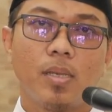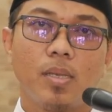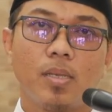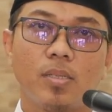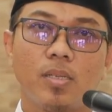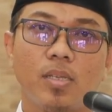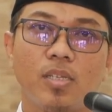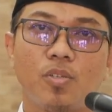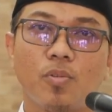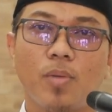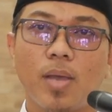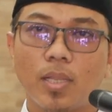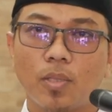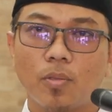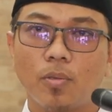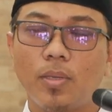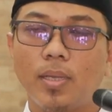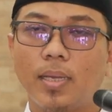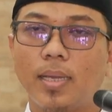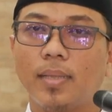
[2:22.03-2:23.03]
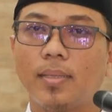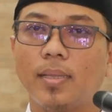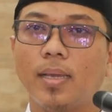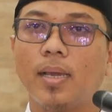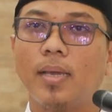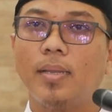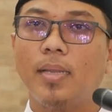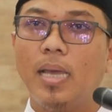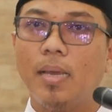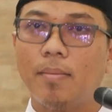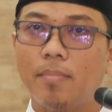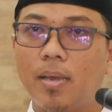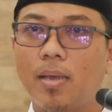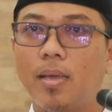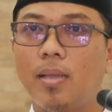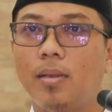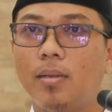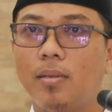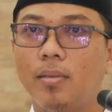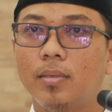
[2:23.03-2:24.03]
sesuatu dikatakan
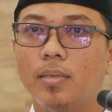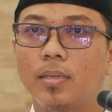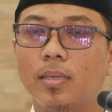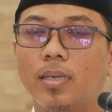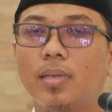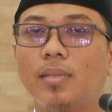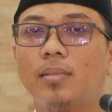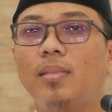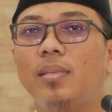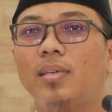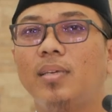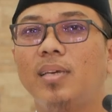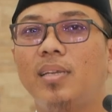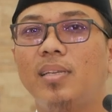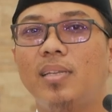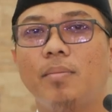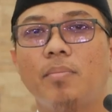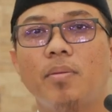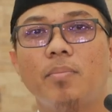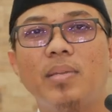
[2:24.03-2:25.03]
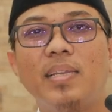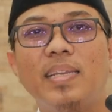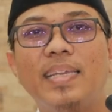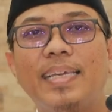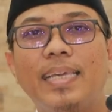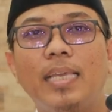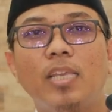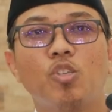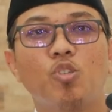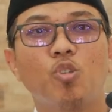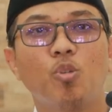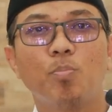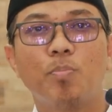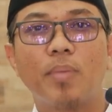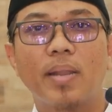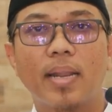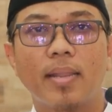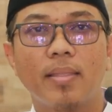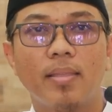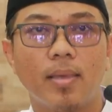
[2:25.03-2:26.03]
amal ketika dia memiliki
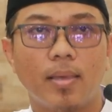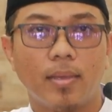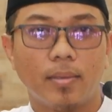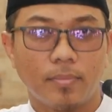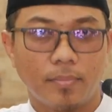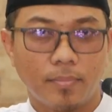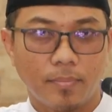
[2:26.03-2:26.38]
sumbernya